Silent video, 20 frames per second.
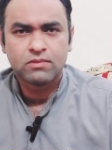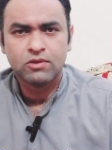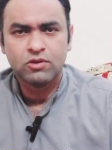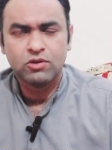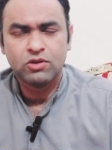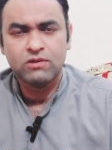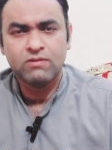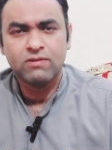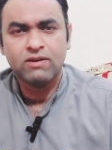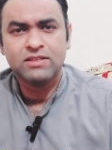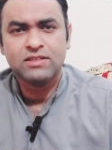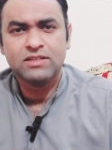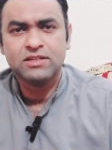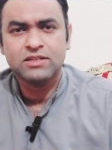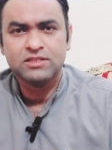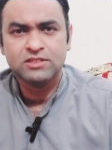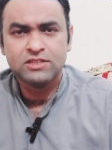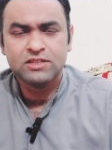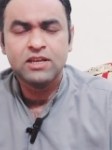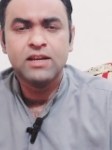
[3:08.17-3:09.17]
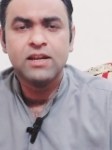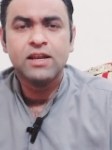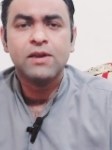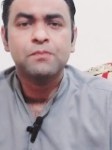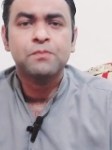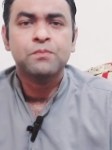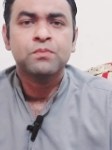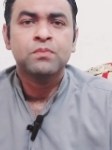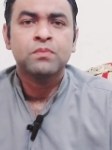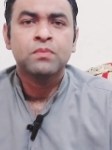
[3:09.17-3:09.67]
और ये वाज डिसीजन है
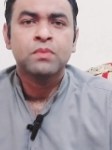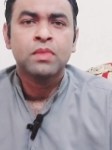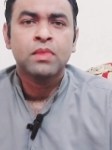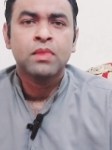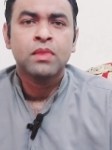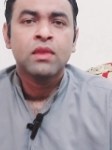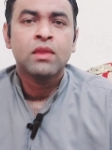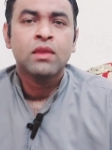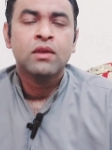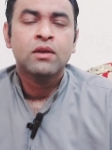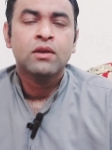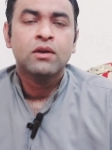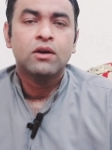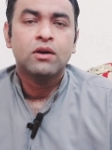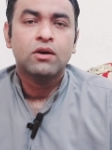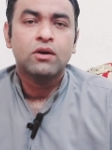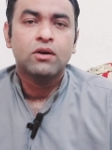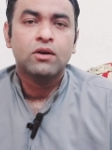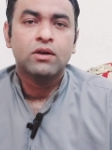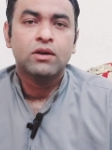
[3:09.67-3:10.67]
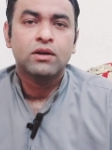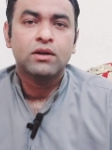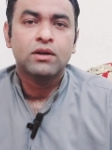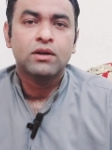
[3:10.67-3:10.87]
और